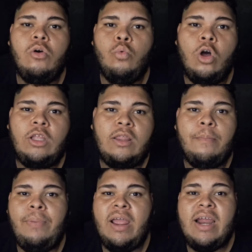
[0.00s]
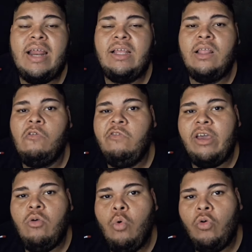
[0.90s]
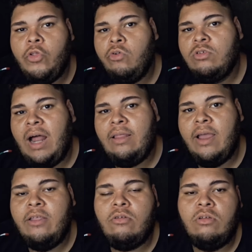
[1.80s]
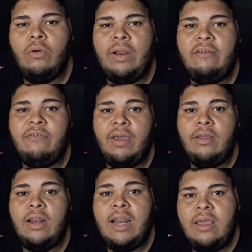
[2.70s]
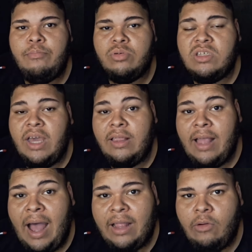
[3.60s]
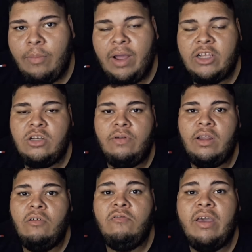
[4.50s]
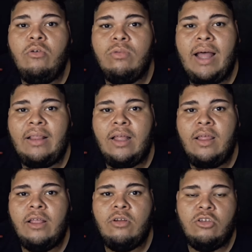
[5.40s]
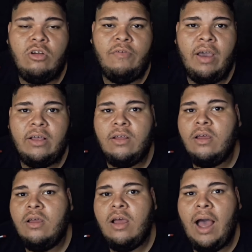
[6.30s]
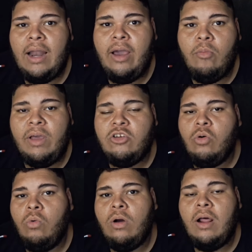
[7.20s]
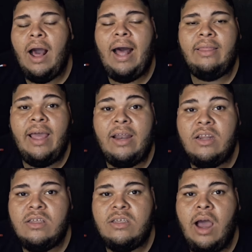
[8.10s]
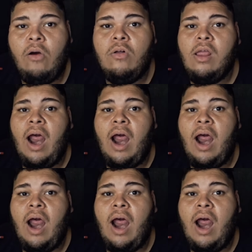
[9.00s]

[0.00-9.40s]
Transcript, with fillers: O OTT Player, ele não vem com conteúdo lá dentro, então ele vem limpo, sem nada. O aplicativo ele não vem com nada dentro, ele só vem com ali realmente com a tela inicial.